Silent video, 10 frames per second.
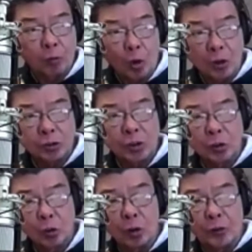ng
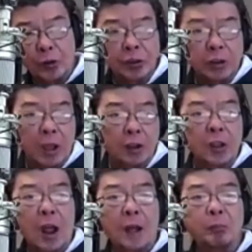California State
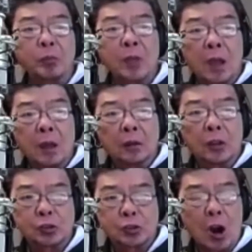University ang kanilang
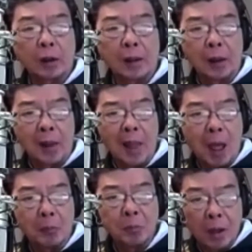The Shark
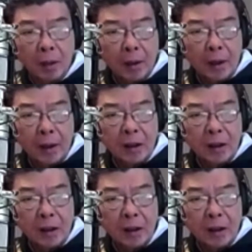Lab